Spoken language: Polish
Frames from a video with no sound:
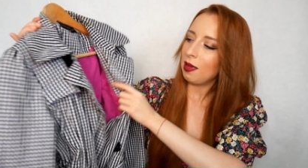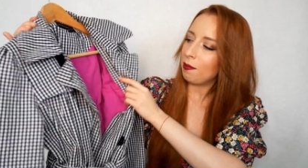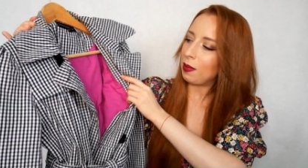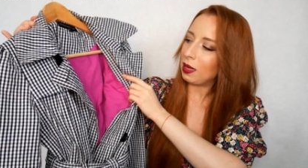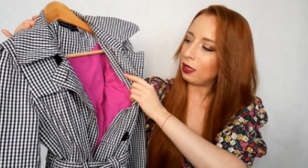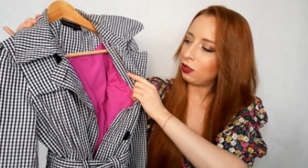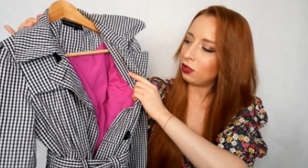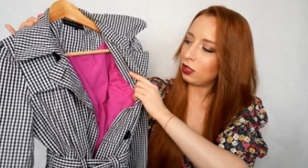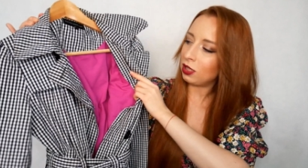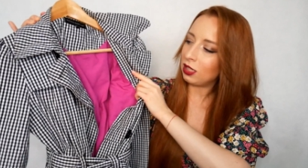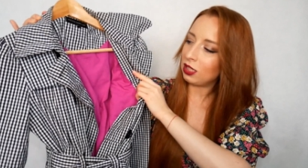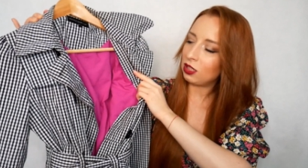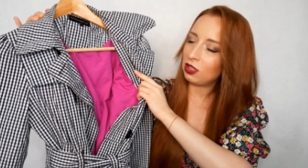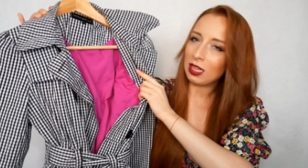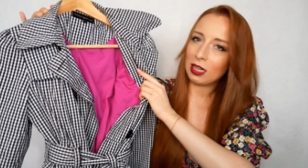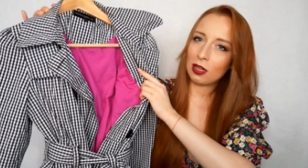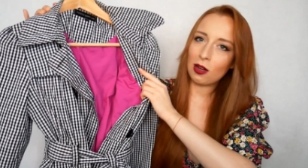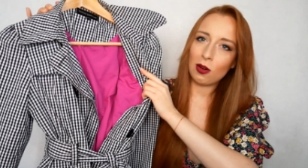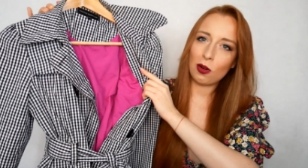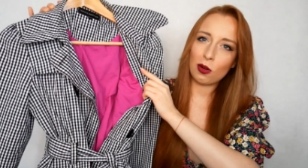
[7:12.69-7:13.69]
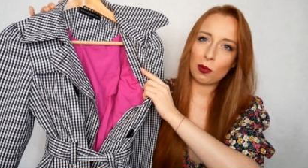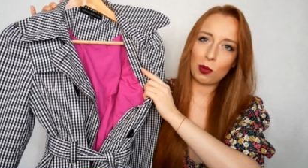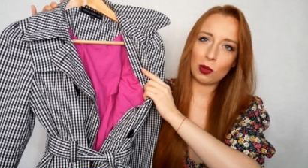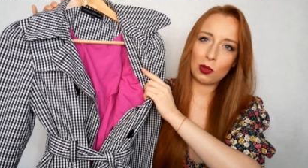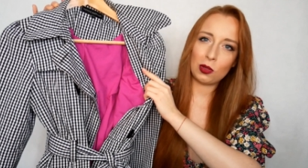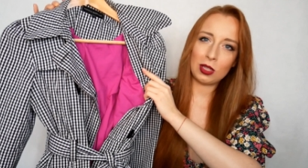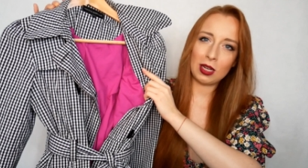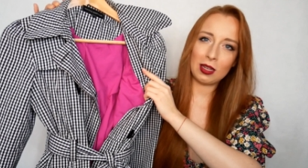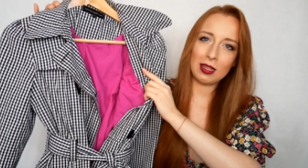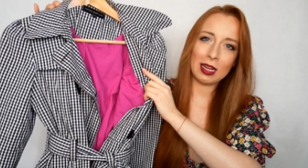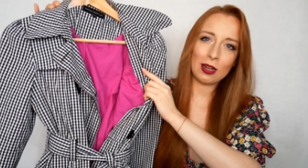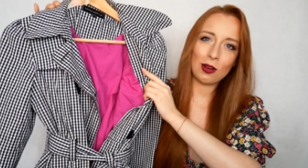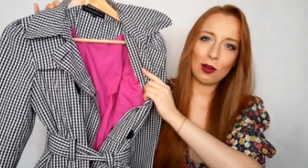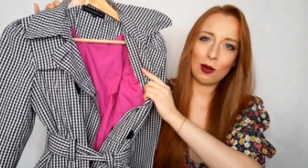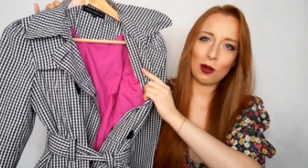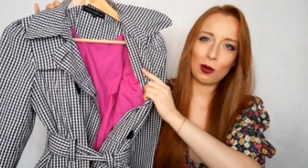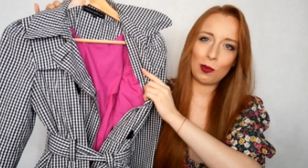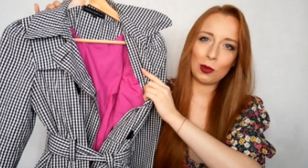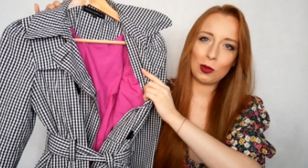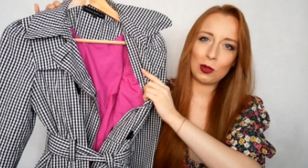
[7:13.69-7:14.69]
Patrzcie też na kolor, na
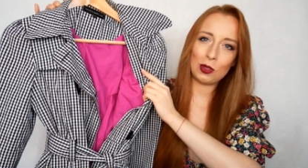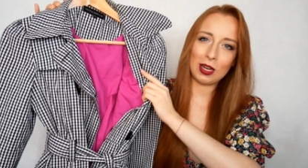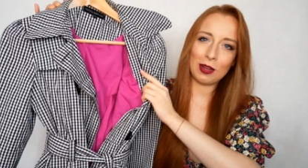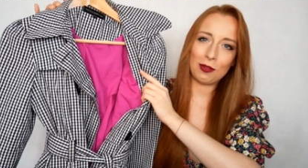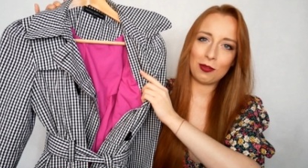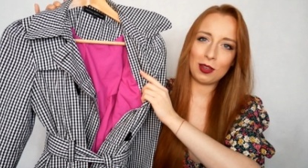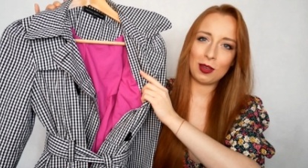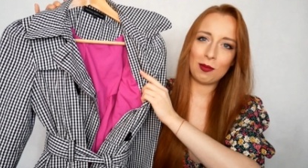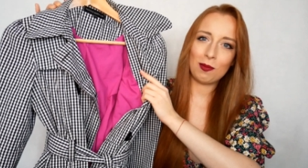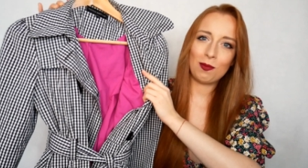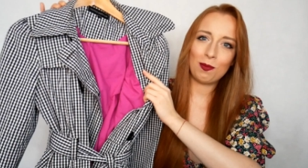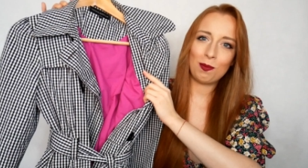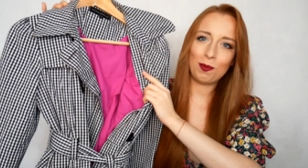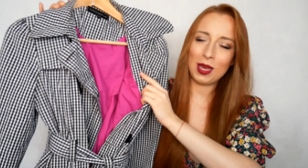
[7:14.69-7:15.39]
kolor podszewki.